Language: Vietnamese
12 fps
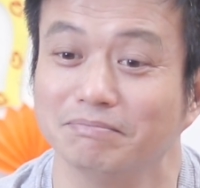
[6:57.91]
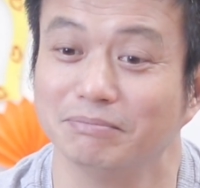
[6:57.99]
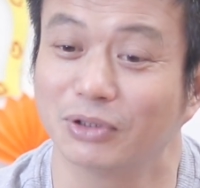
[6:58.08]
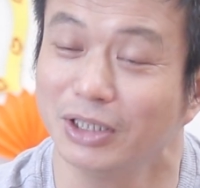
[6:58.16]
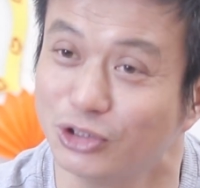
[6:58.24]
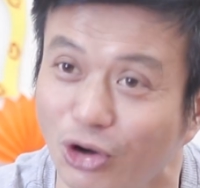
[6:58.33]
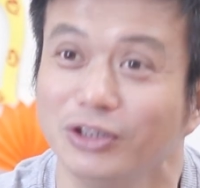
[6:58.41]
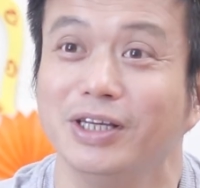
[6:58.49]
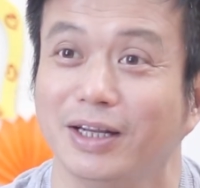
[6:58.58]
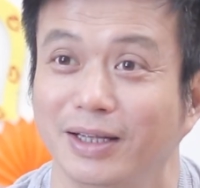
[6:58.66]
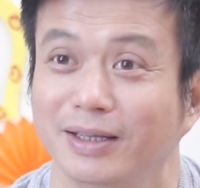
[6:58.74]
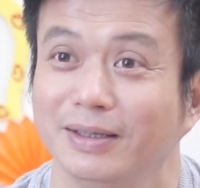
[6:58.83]
một cách rõ
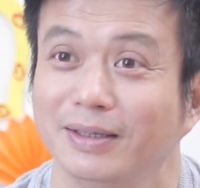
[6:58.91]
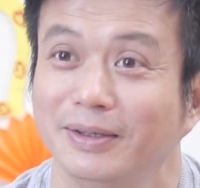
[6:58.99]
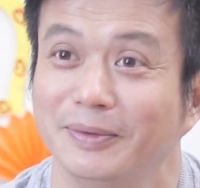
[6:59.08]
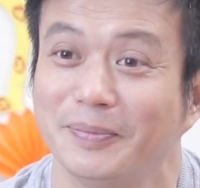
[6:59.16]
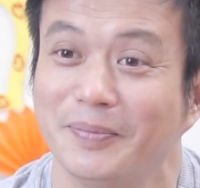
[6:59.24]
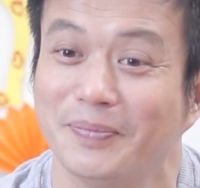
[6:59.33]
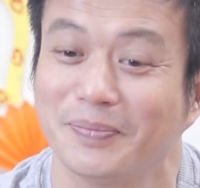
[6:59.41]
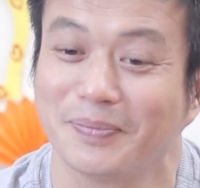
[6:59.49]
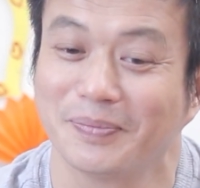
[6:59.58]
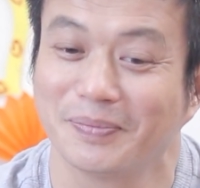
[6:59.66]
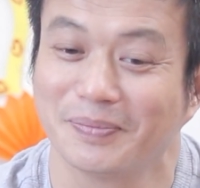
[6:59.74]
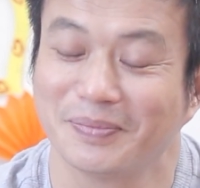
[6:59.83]
rệt ấy.
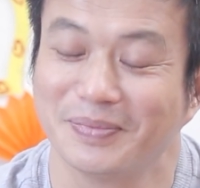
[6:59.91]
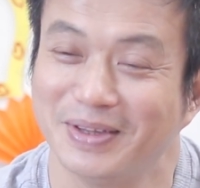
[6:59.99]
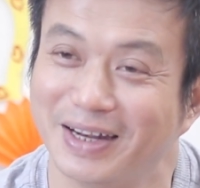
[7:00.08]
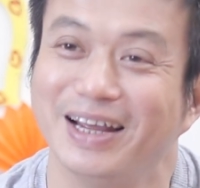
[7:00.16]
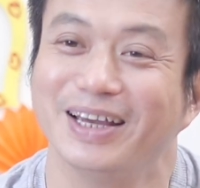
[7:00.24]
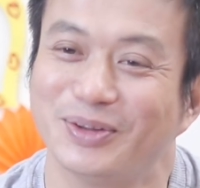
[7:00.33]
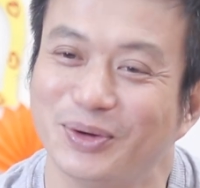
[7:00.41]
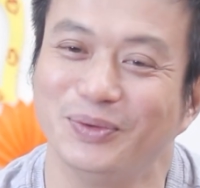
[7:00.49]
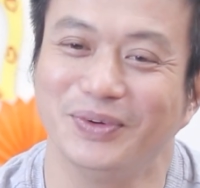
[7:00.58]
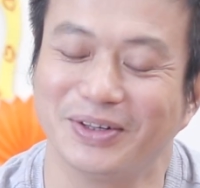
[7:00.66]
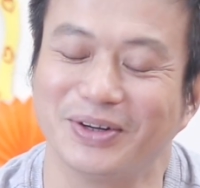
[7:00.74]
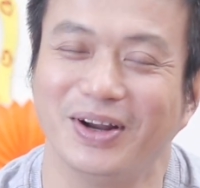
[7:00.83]
Nhân đây tôi cũng
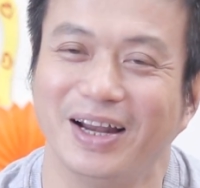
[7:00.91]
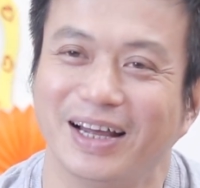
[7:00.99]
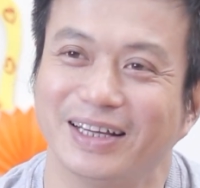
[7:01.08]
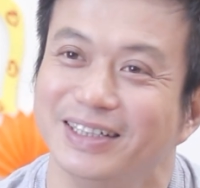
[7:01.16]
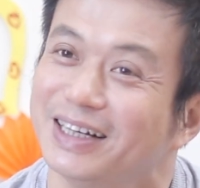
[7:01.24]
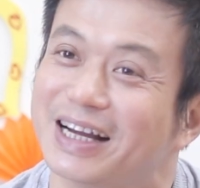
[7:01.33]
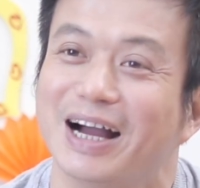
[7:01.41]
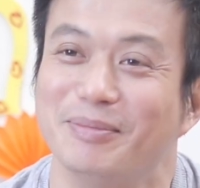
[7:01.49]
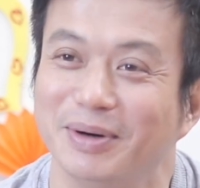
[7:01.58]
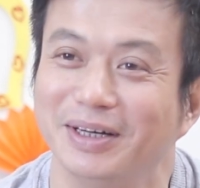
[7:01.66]
phải nói là rất là cảm